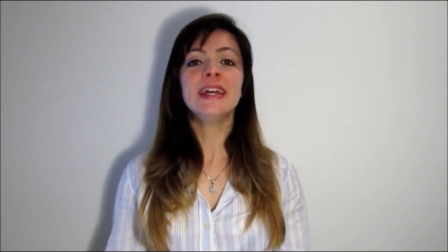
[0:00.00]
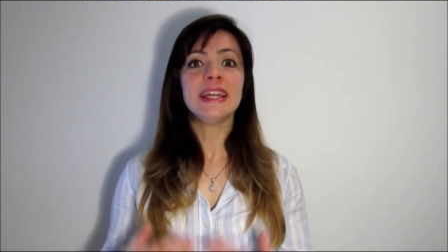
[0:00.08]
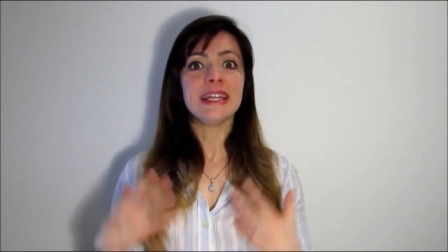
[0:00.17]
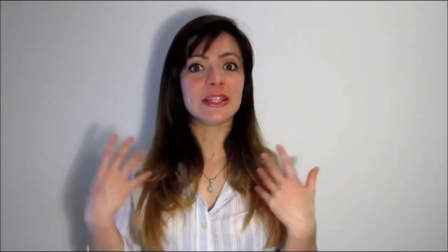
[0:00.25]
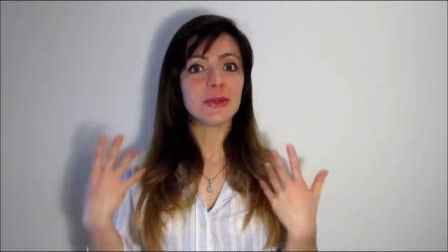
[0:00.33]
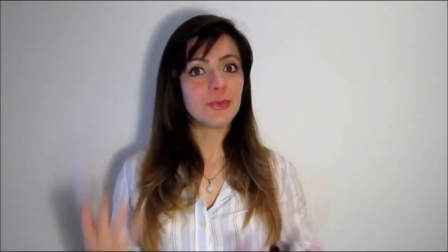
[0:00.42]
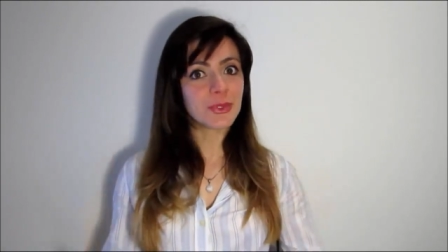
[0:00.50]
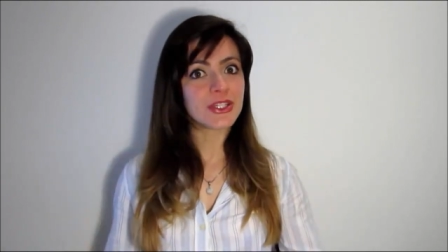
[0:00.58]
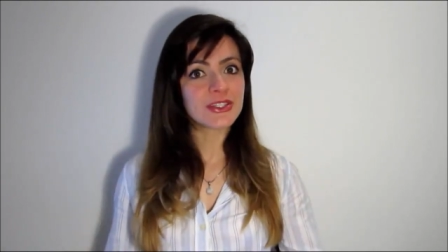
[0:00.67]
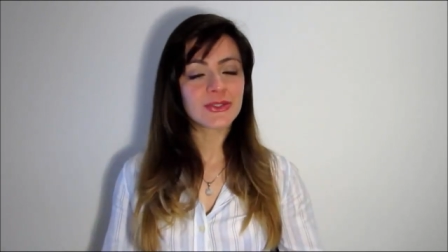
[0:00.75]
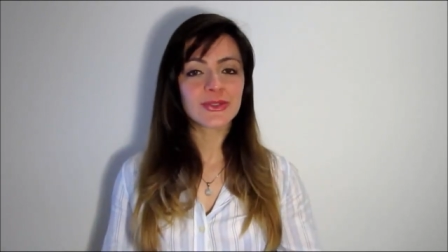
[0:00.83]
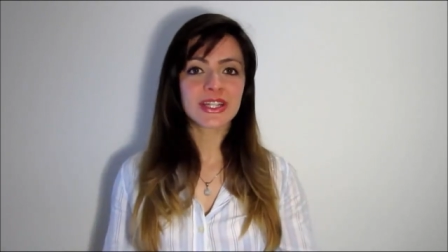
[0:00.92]
Então, por isso
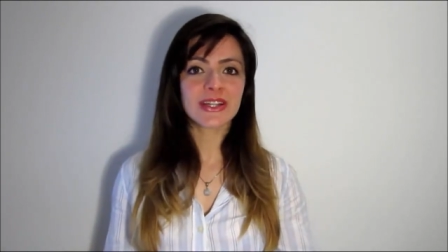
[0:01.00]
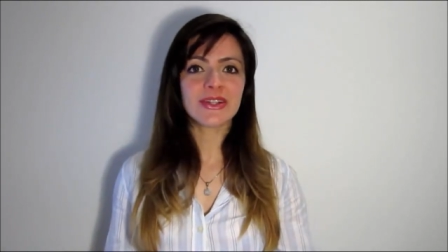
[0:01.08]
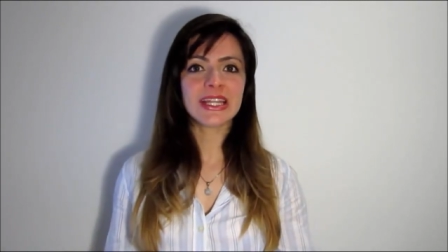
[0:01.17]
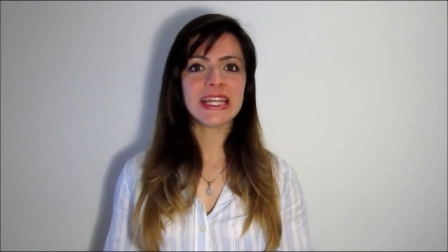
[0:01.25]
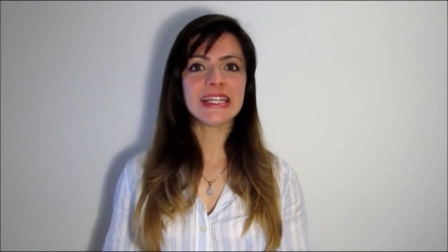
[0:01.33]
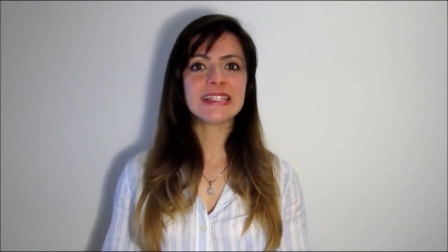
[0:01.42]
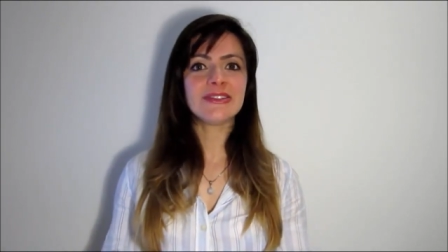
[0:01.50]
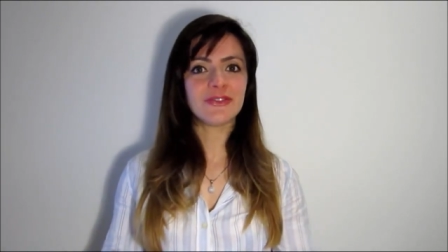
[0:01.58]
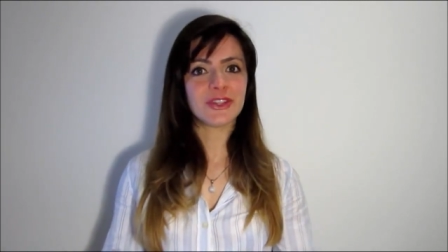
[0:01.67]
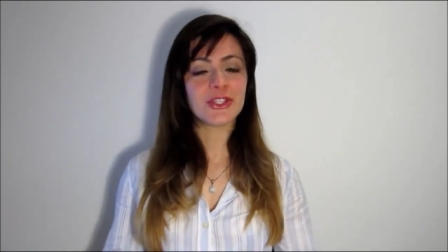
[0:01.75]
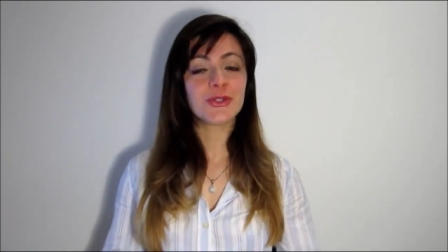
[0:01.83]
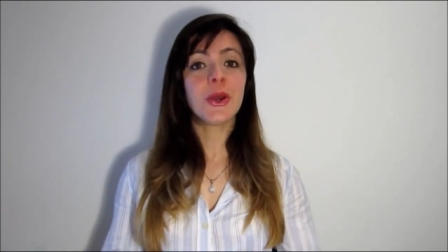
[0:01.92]
que eu trago aqui esse
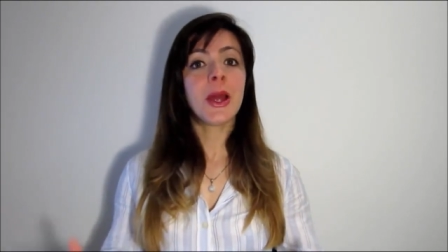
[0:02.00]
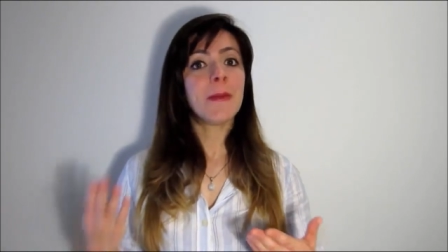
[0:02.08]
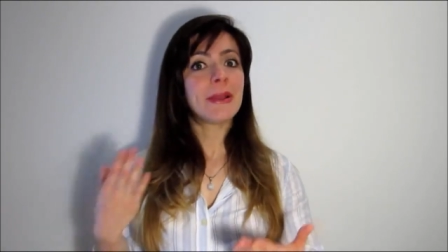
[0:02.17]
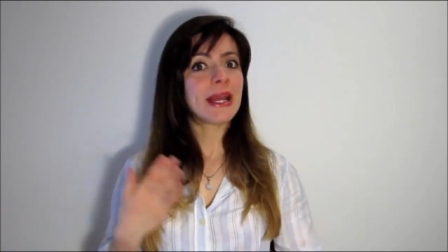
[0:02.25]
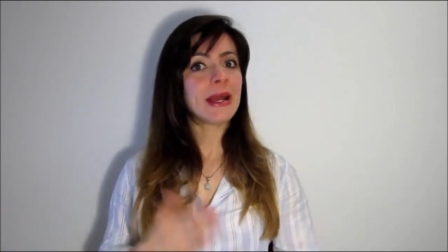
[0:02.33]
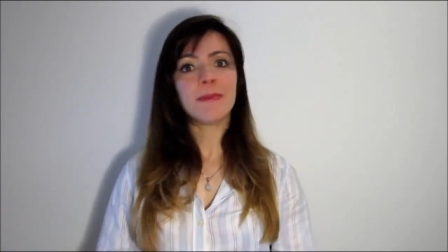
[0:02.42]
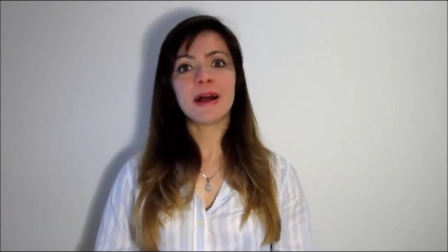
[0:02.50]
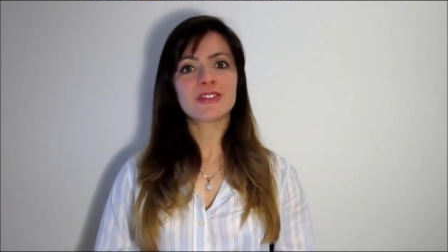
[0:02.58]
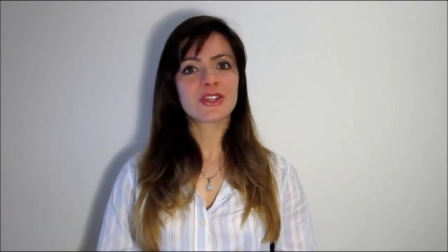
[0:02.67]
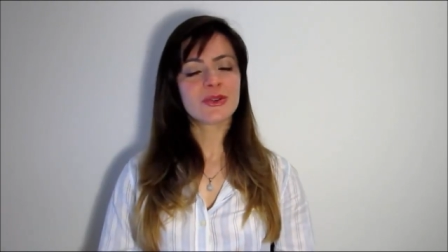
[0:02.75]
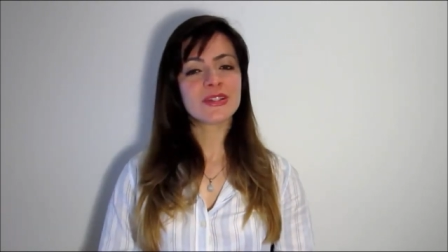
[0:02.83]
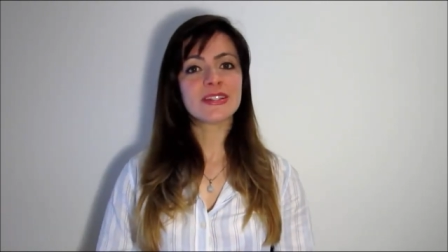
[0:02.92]
vídeo para acabar já
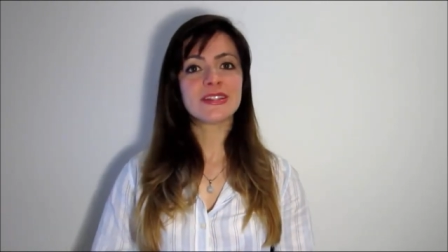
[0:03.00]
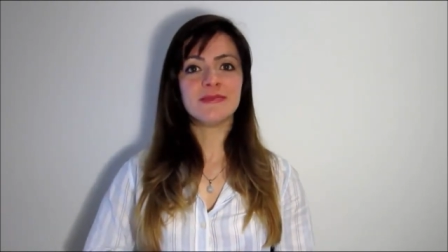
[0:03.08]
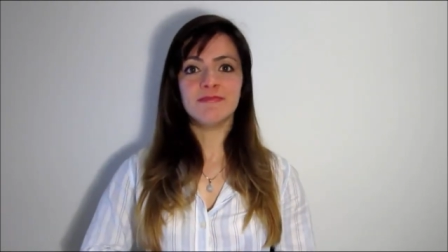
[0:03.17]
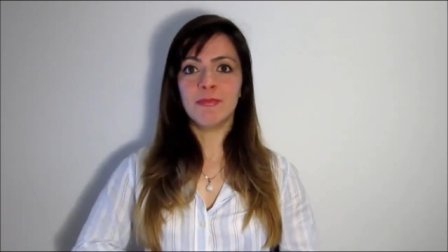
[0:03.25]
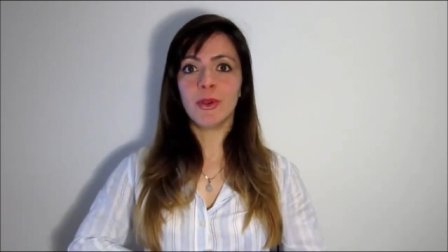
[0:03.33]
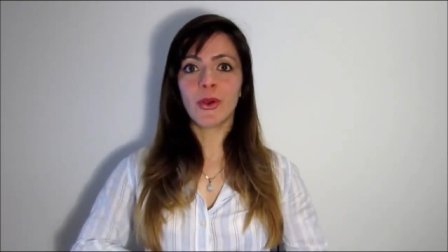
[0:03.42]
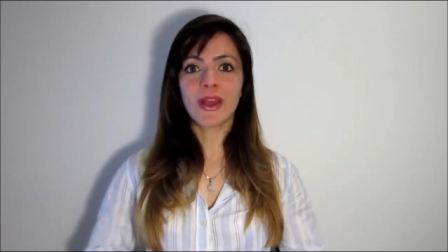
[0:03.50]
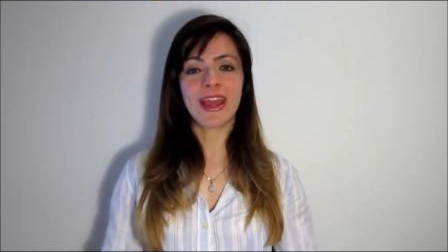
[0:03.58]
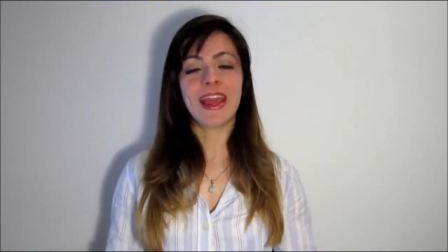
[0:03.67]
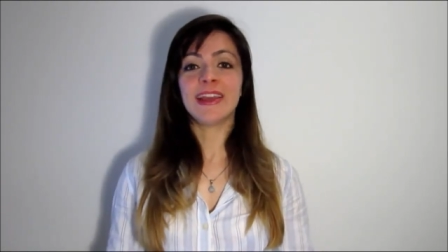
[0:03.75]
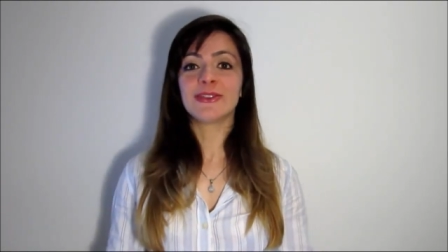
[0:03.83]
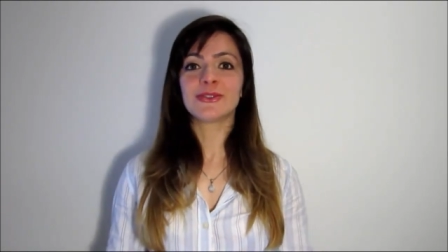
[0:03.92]
com esse
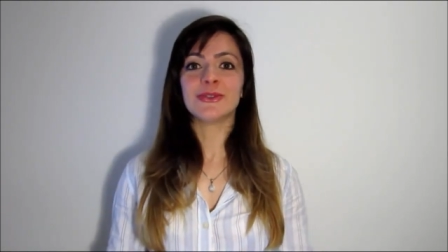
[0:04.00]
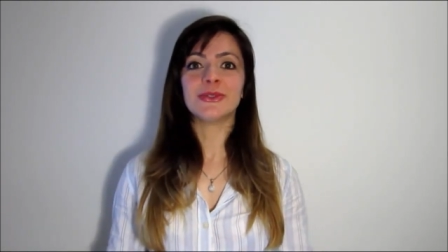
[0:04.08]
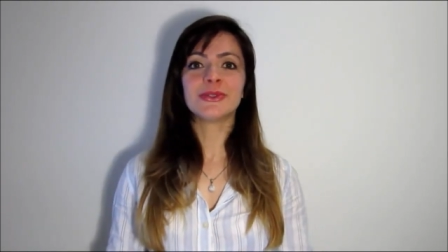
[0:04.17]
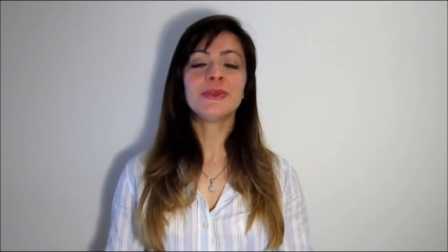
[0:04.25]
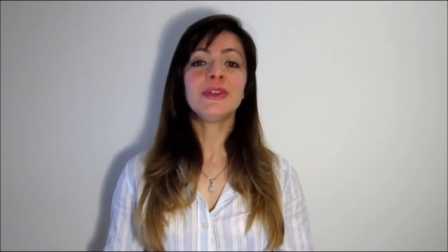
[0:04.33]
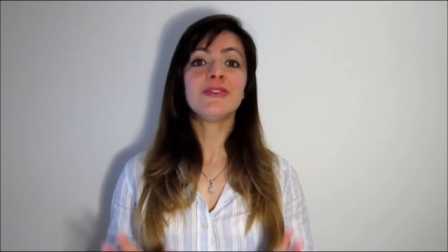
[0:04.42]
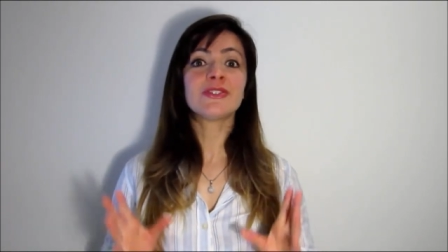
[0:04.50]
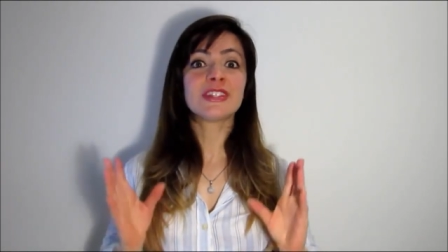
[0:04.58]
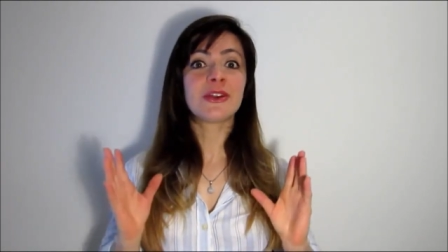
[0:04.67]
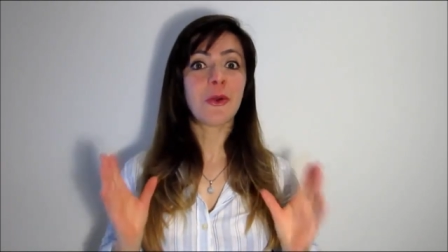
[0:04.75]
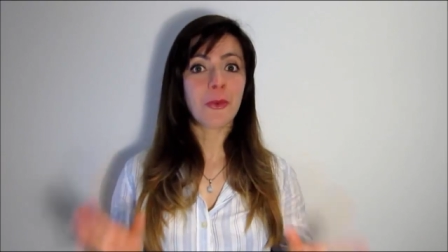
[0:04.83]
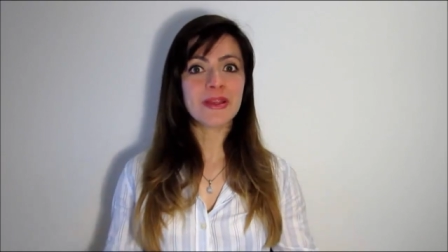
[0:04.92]
bloqueio todo e você
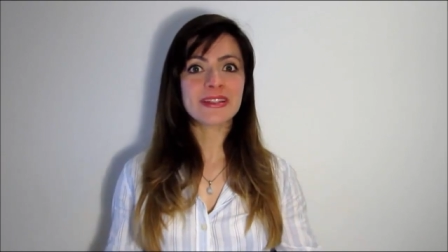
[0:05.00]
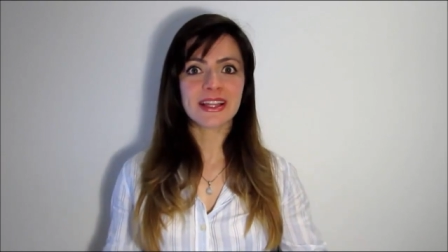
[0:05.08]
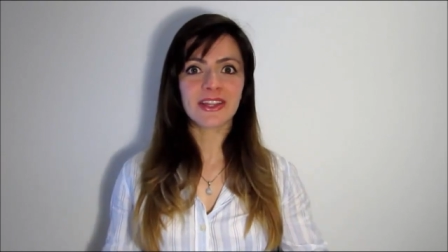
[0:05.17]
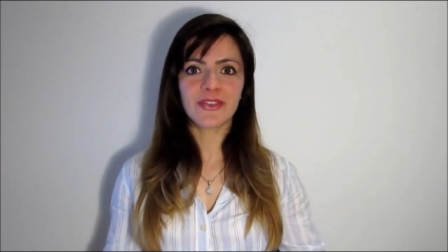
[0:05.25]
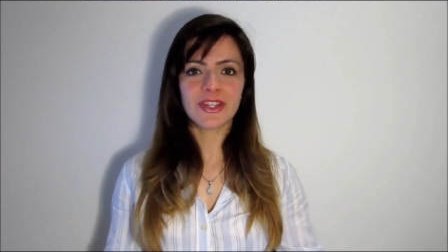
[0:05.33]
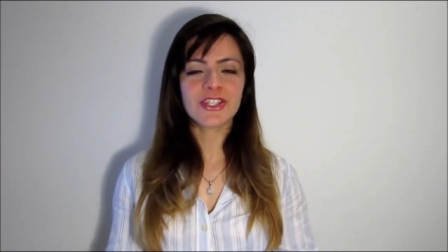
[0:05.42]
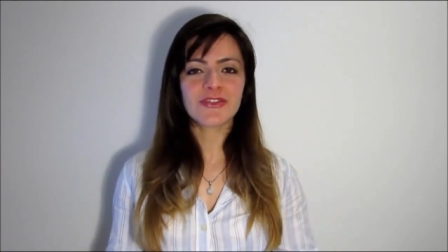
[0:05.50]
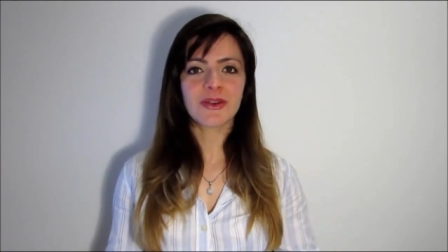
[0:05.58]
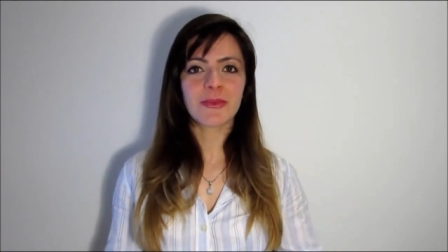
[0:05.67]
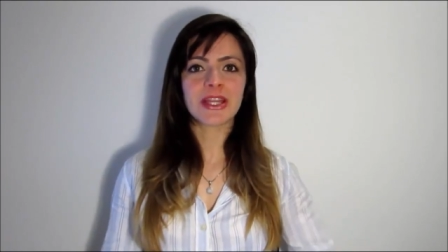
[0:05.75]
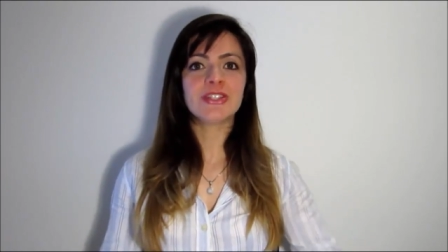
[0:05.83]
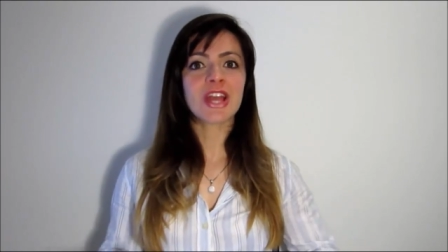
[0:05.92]
começar
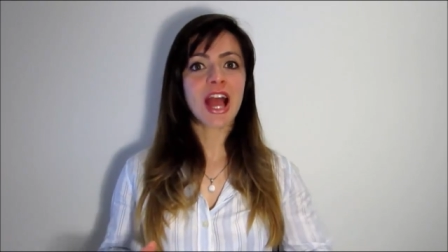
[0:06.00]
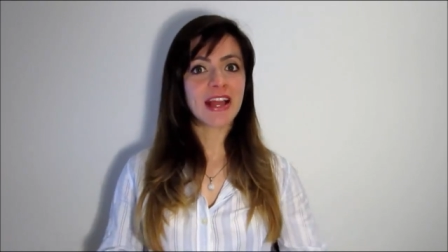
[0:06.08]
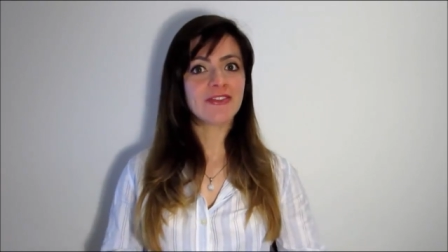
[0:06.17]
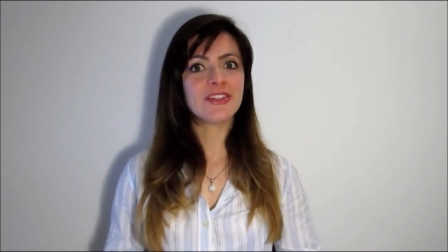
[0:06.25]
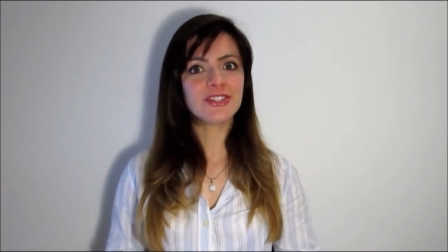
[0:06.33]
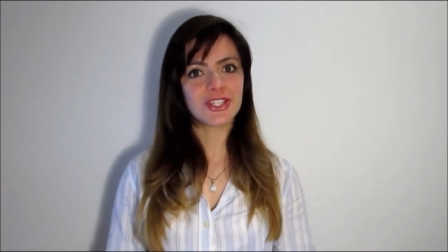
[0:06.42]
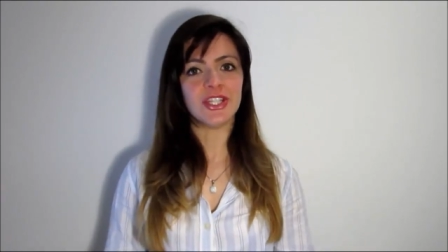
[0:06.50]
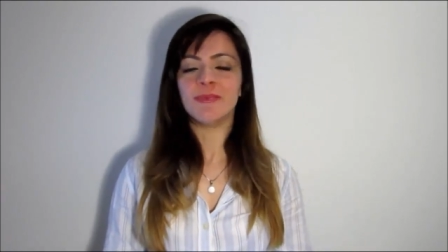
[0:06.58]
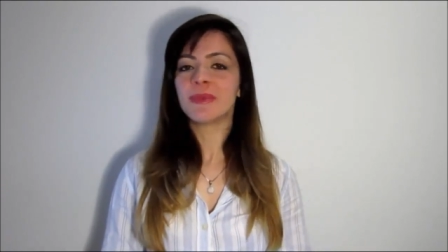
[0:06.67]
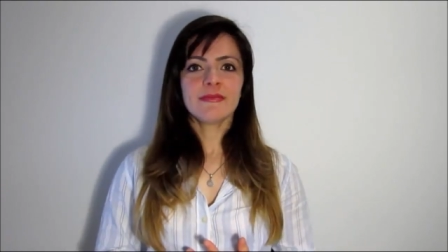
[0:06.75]
definitivamente a investir.